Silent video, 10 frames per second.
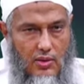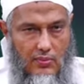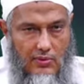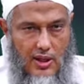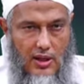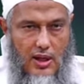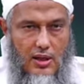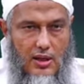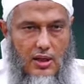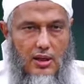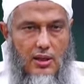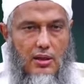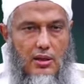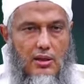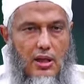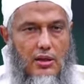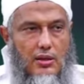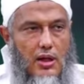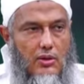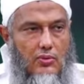ثم بعد ذلك
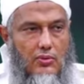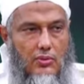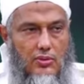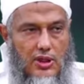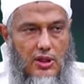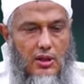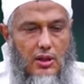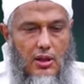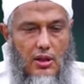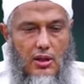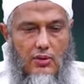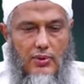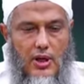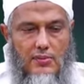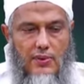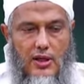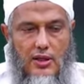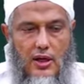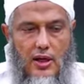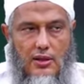تأطرت أيديولوجيا
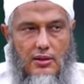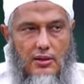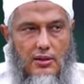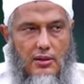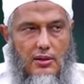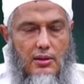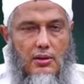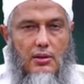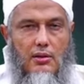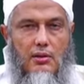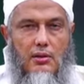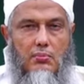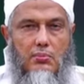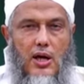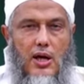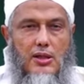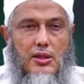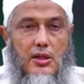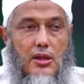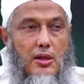فأصبحت الآن آه،
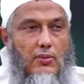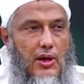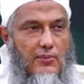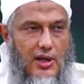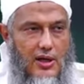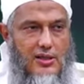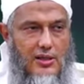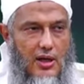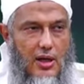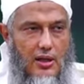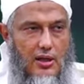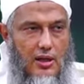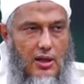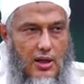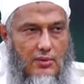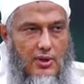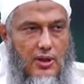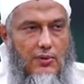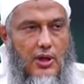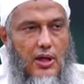خارجة تماما عن السياق الذي كانت
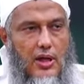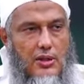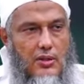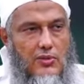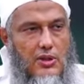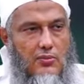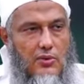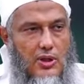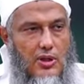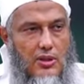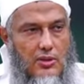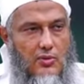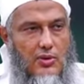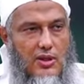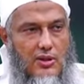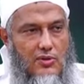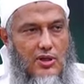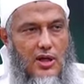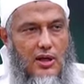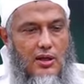فيه فقد عاش المسلمون سنة
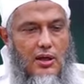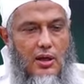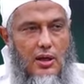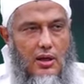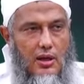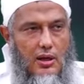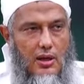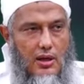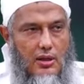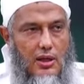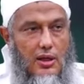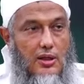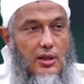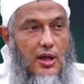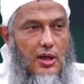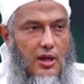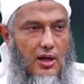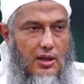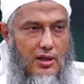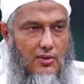وشيعة آه، طيلة تاريخ
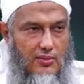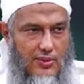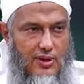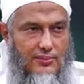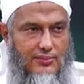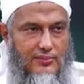هذه الأمة